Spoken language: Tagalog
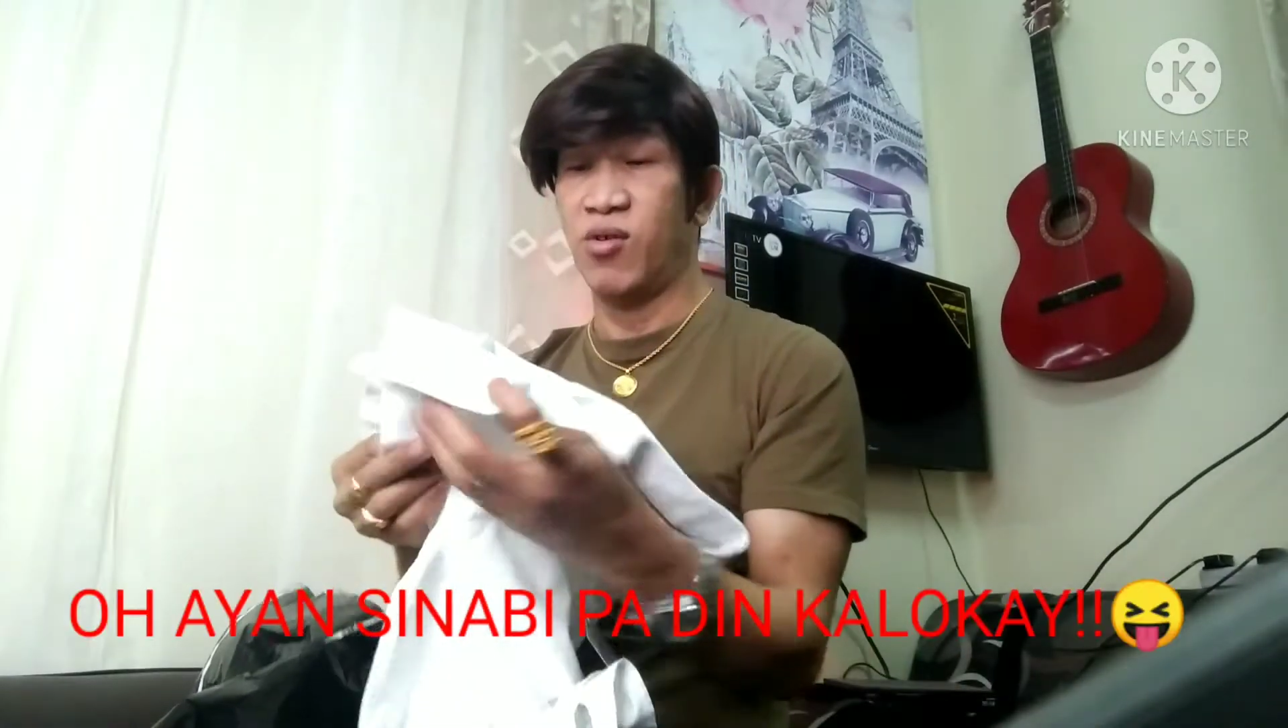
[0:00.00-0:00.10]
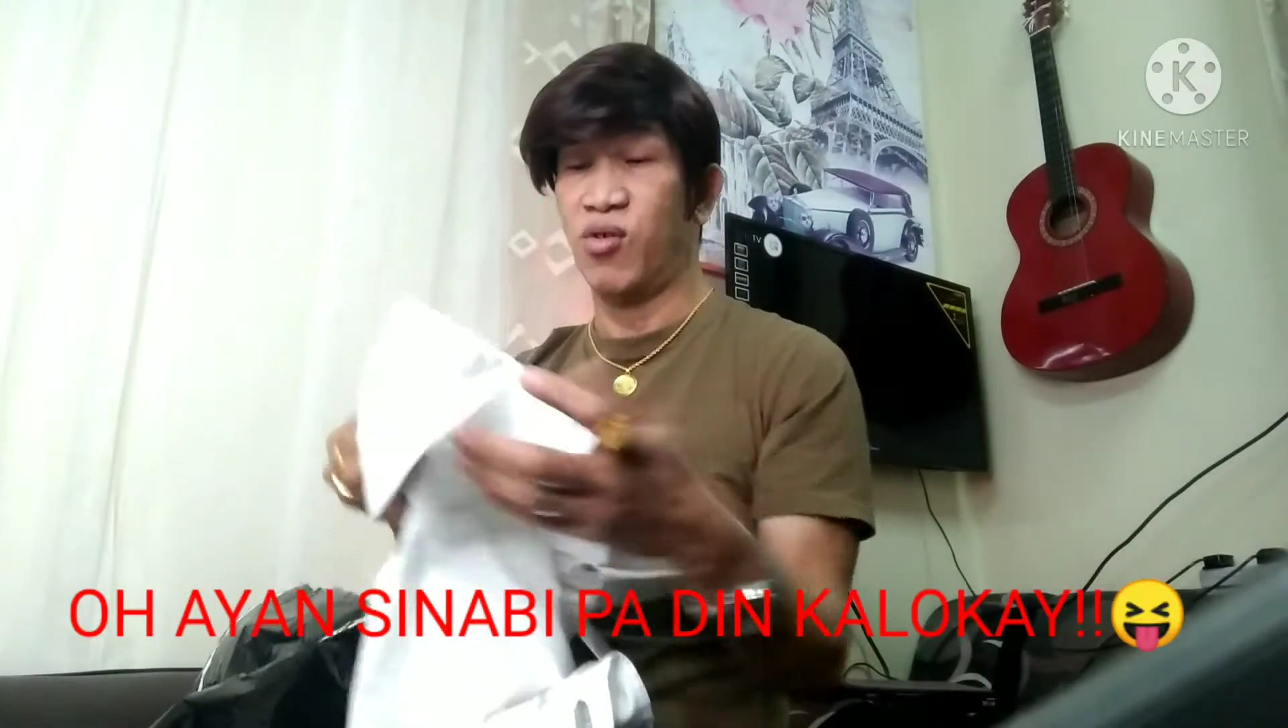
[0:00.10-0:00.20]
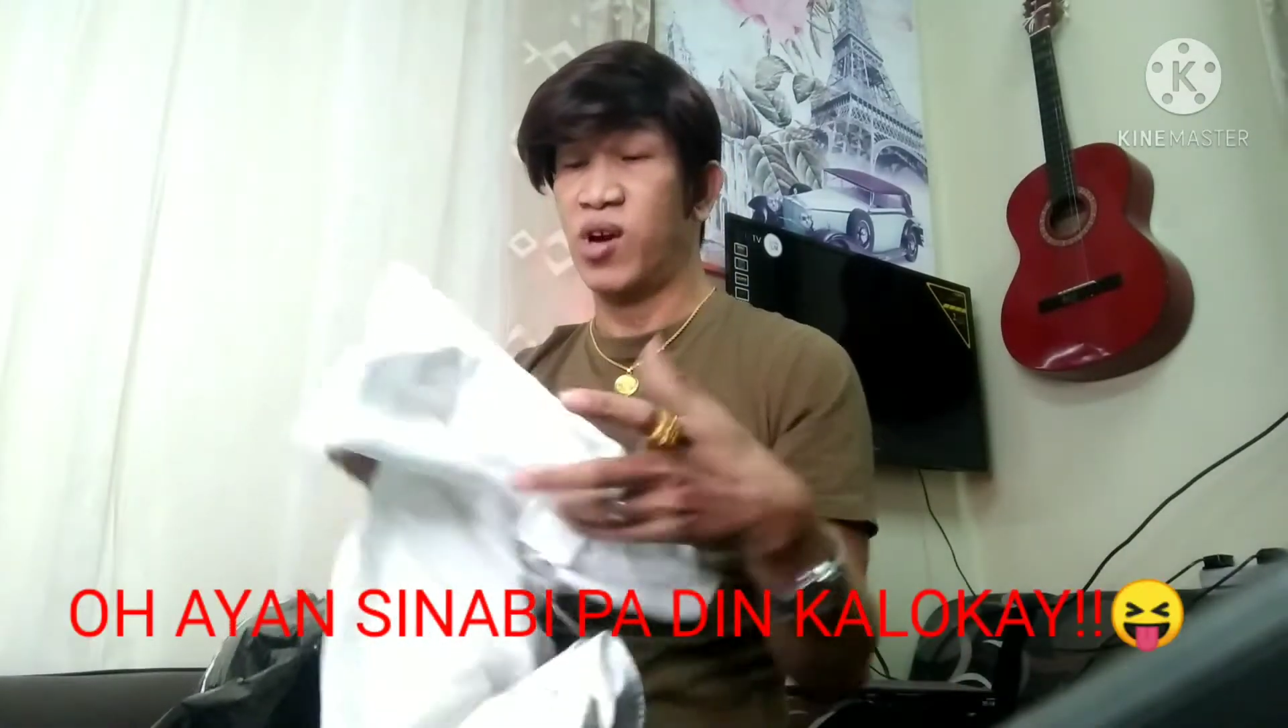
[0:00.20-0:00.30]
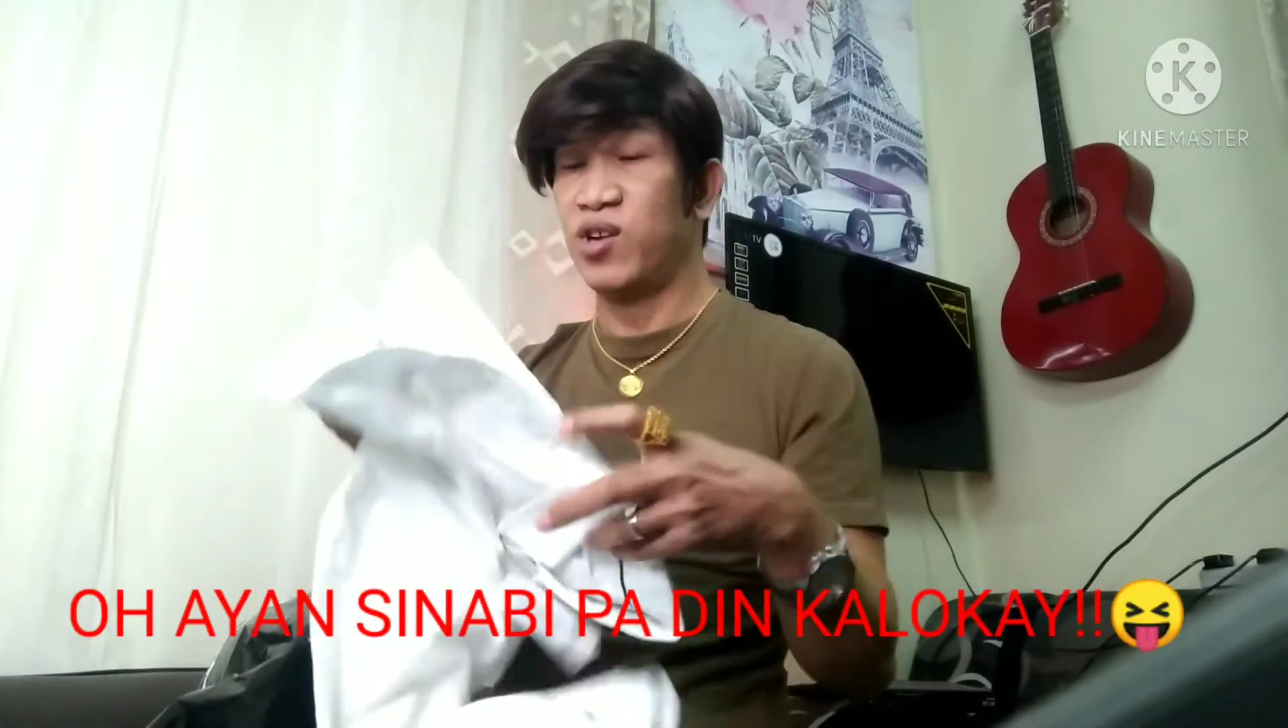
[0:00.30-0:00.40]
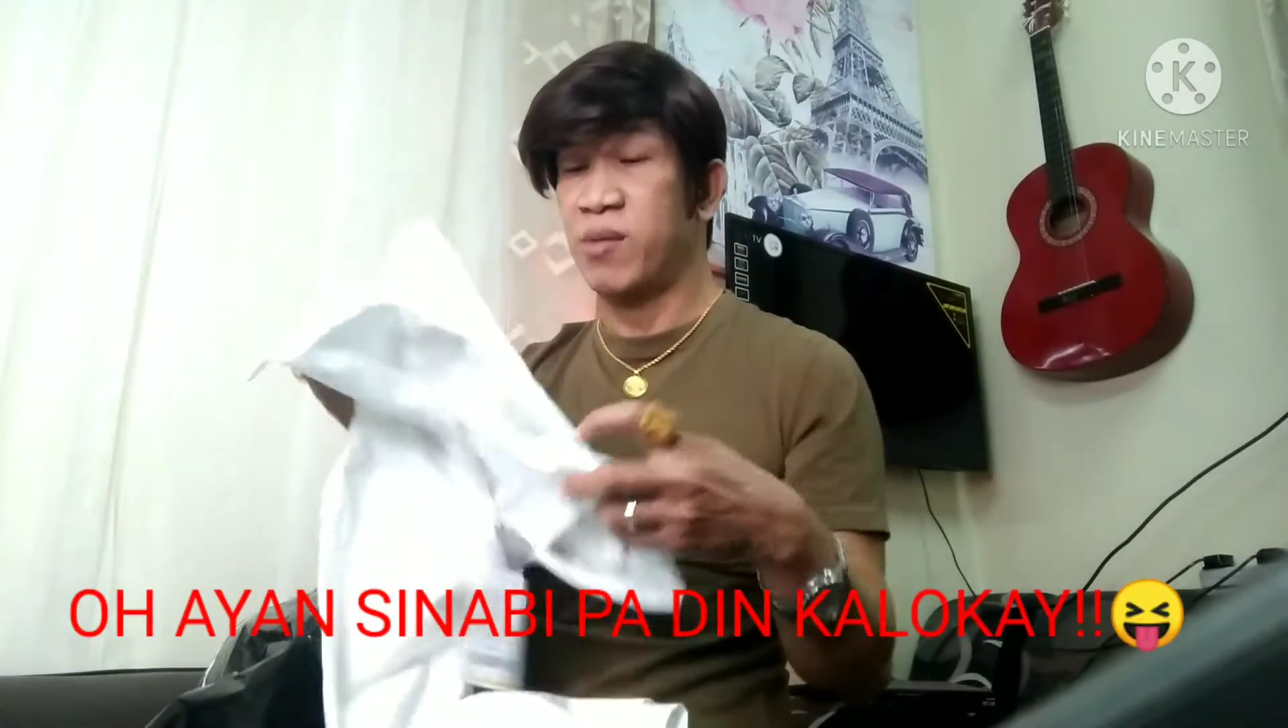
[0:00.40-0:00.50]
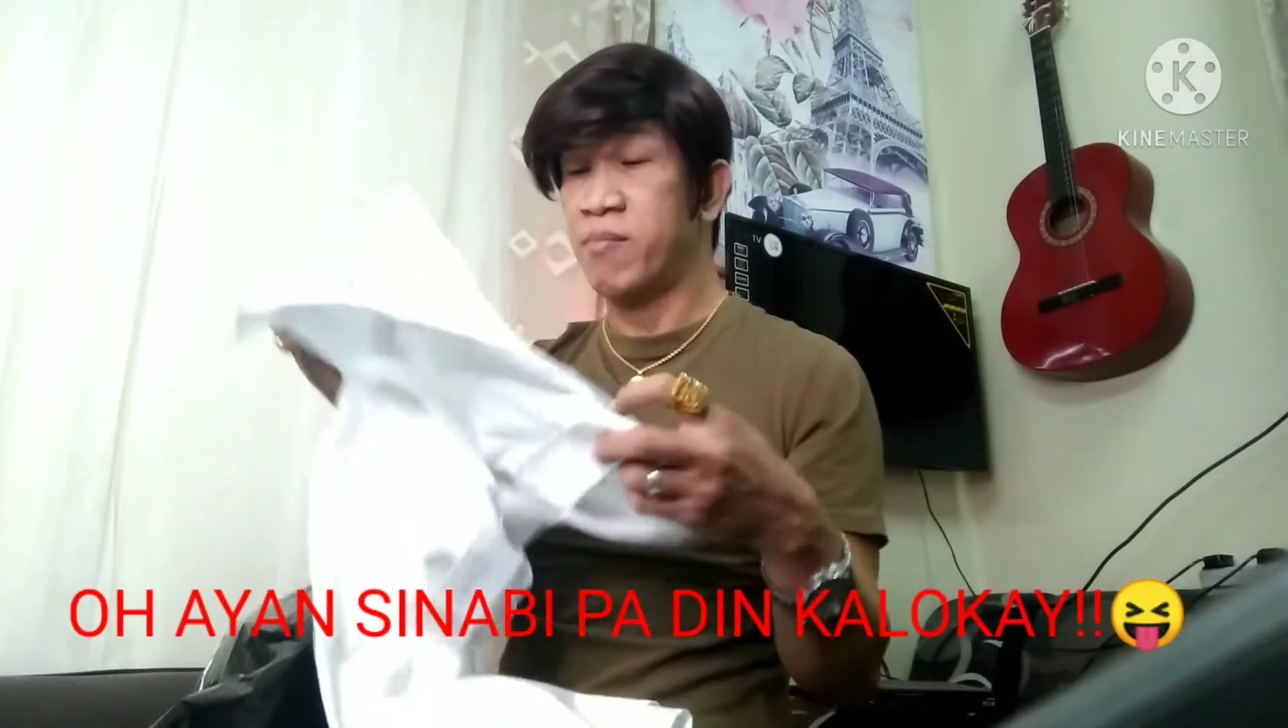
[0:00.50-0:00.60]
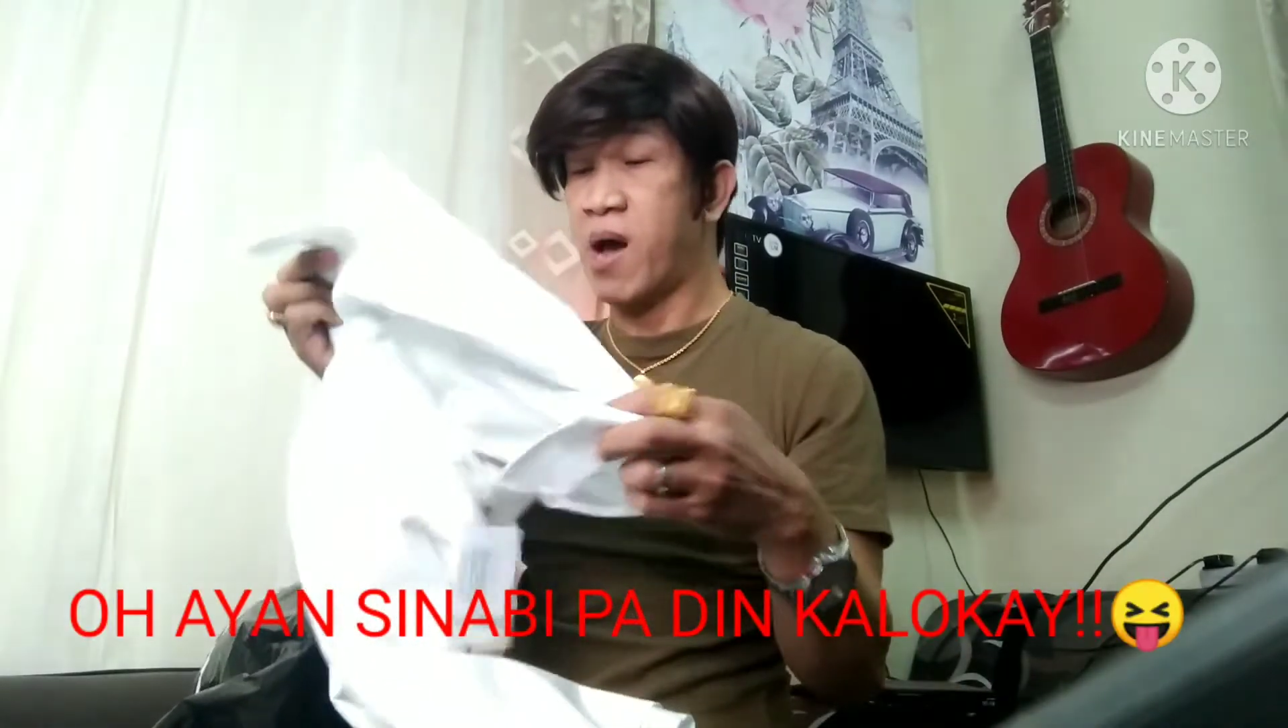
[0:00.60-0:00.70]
okay nang